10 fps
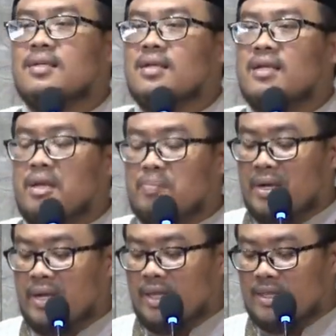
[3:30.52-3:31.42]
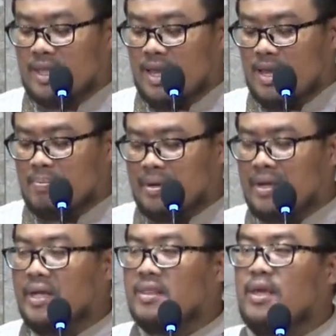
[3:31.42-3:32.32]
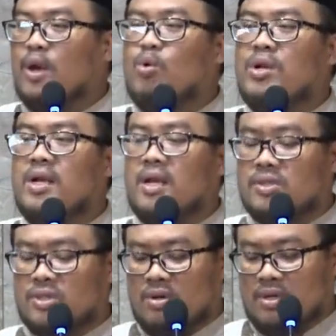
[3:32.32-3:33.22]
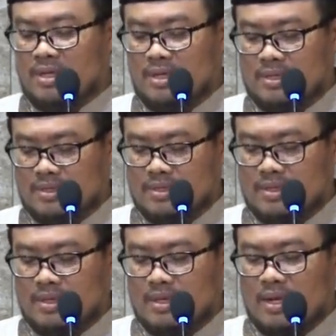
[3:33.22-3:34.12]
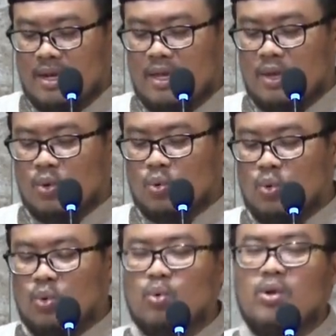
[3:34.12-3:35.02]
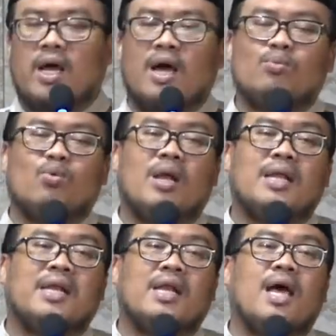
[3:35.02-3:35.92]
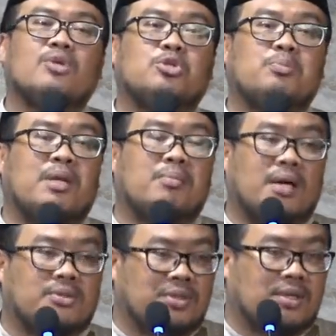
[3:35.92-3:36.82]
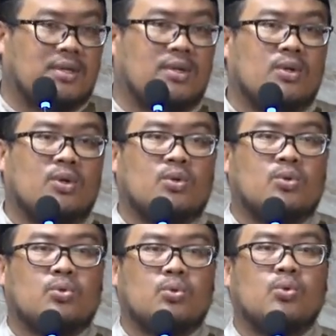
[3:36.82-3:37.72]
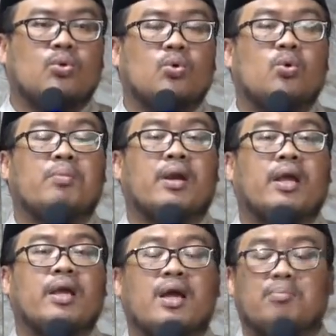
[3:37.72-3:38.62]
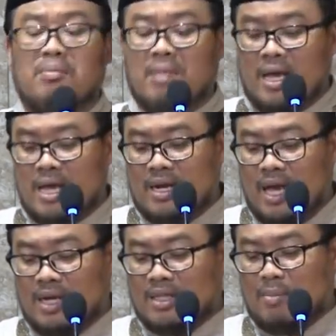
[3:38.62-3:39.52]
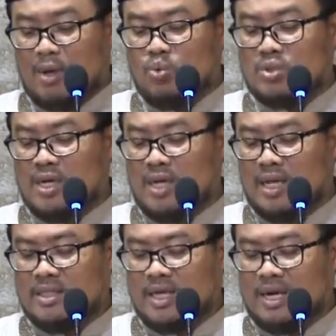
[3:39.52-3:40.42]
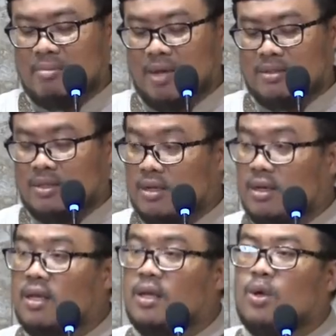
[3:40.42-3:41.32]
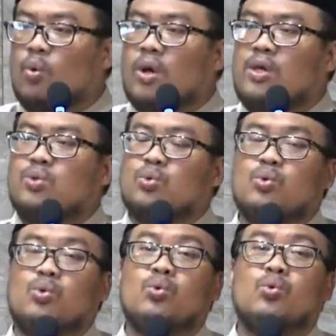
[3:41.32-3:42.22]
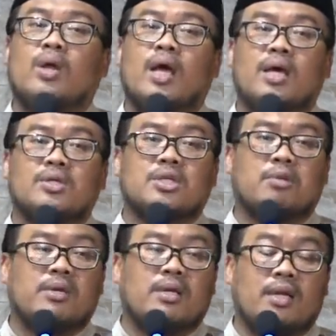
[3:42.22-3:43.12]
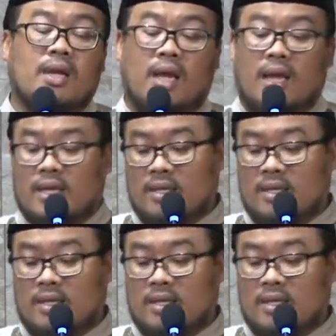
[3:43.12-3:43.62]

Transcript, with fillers: dari pendeta-pendeta Yahudi dan Nasrani layak kuluna amwalan nas bil batil Sungguh mereka memakan harta manusia dengan cara batil wa yasudduna an sabilillah